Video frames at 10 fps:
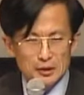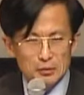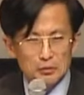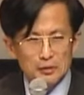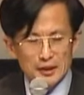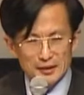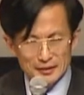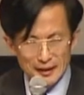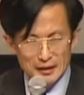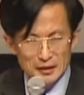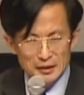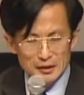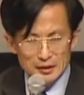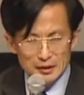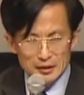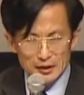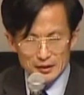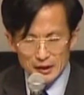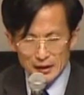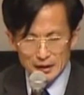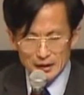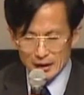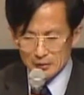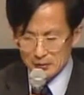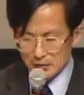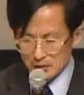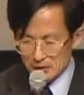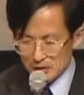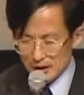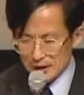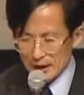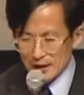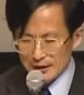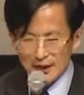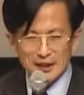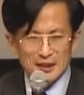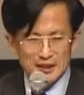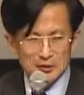ていうことなんですね決してあのなんか硬い